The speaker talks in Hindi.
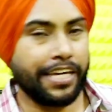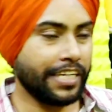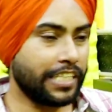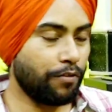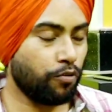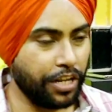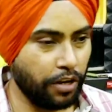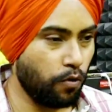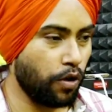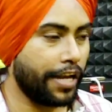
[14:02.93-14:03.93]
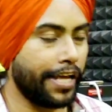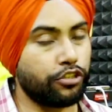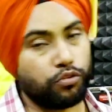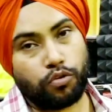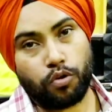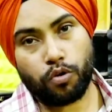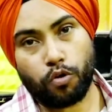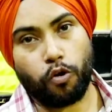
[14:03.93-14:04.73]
ये सिर्फ उन्हीं लोगों के लिए जिनको